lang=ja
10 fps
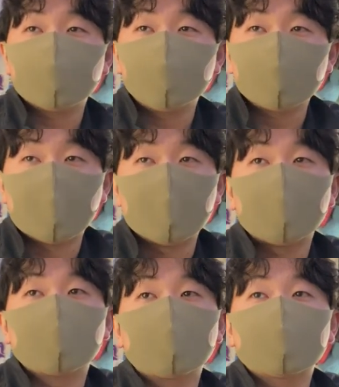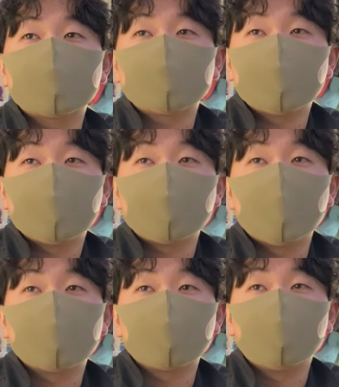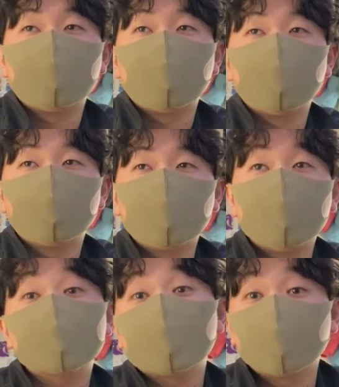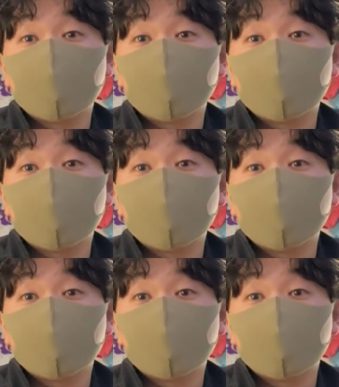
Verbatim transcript: そういう風な形でね、あの、ブリーダーさんの